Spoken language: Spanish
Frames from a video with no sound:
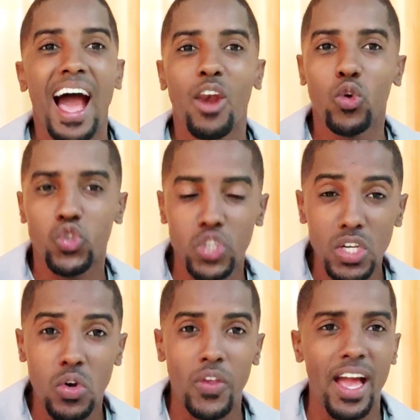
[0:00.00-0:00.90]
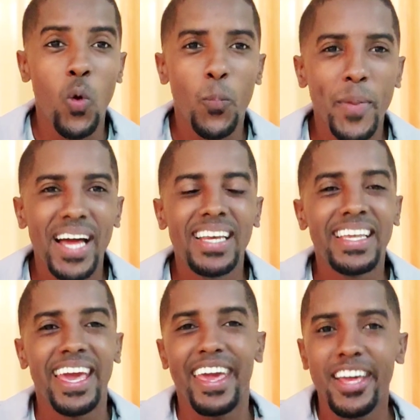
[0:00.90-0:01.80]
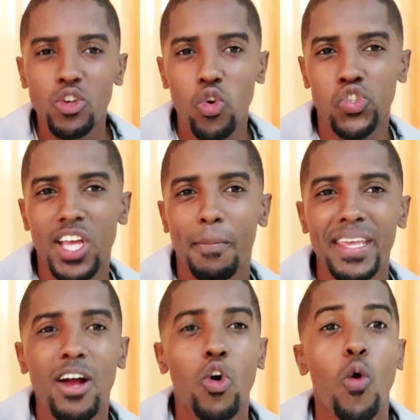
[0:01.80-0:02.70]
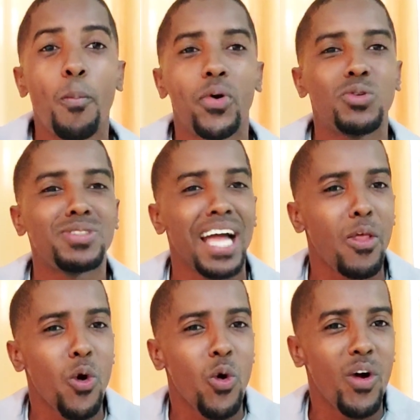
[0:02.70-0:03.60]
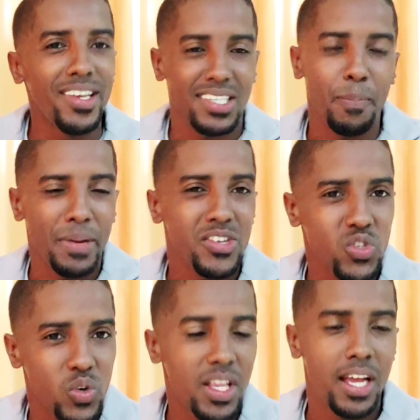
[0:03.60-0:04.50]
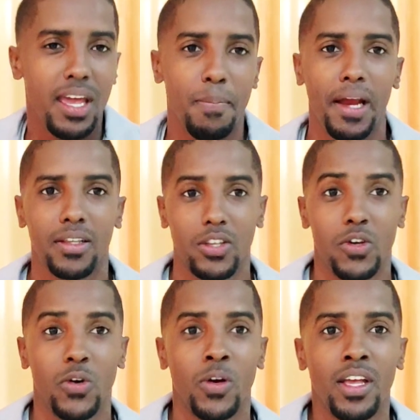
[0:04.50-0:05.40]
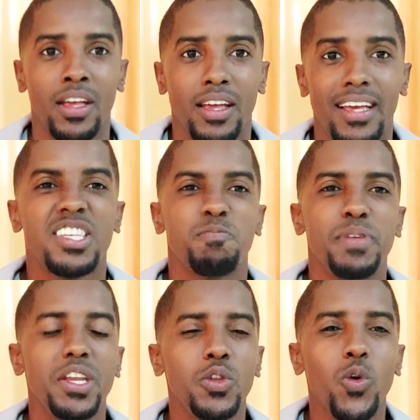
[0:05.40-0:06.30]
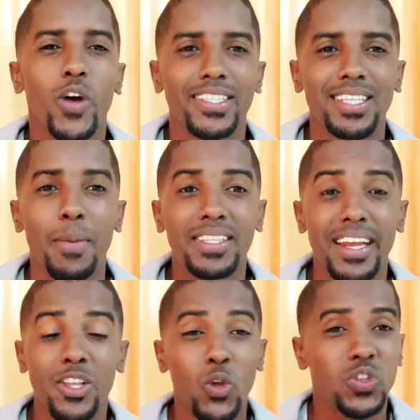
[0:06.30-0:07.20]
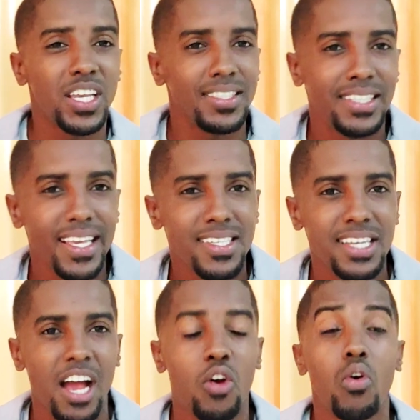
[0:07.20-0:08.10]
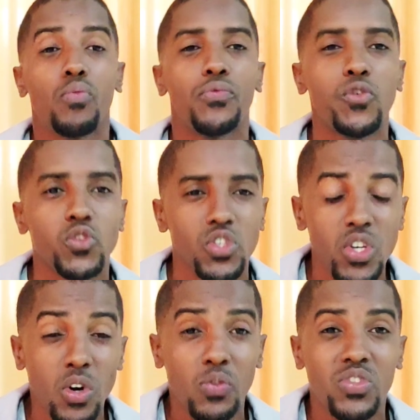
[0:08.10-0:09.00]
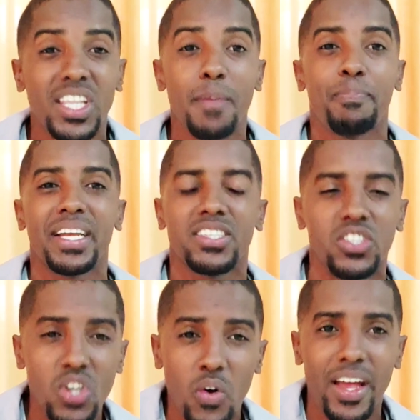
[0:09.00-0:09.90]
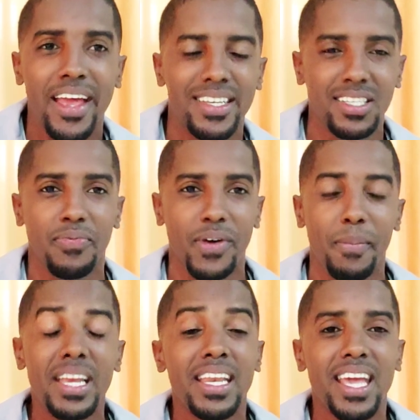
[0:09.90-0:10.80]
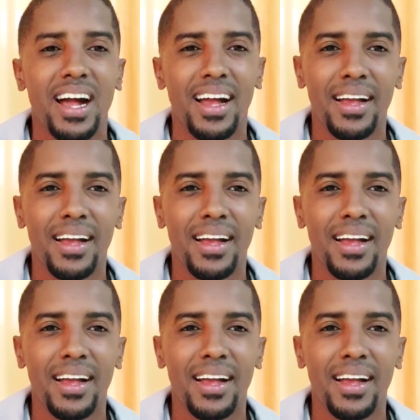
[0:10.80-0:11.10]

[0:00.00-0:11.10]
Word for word: a los hijos lo mal que ellos se habían comportado con esa persona que partió. Ese espíritu lo que estaba trayendo tristeza, confusión, depresión en esa familia.